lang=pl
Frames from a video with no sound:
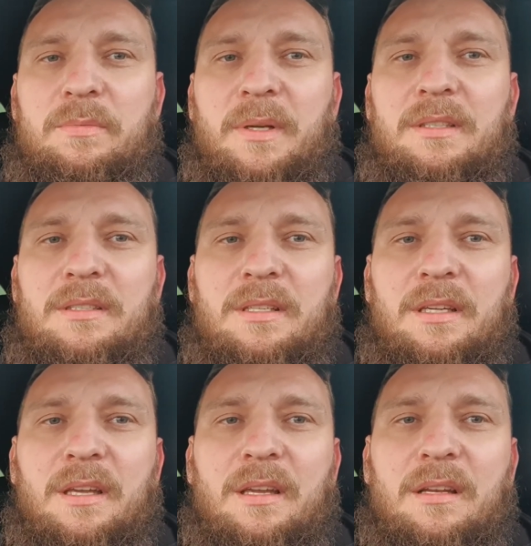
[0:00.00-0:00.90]
spalin z
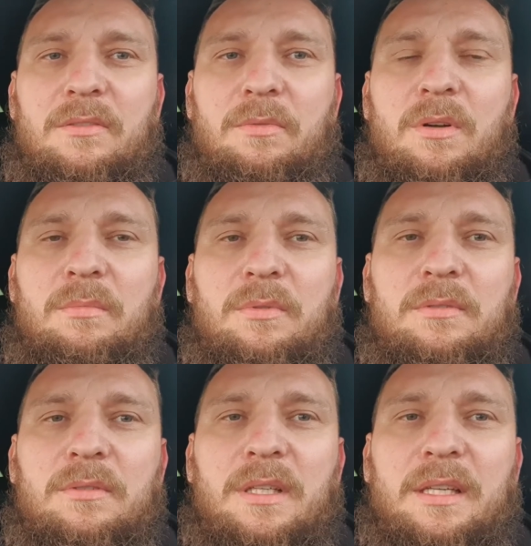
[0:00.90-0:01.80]
EGR-a szło,
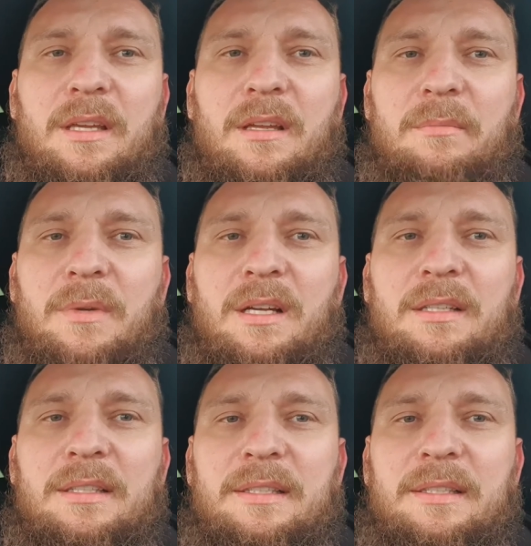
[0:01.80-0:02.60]
bo EGR ma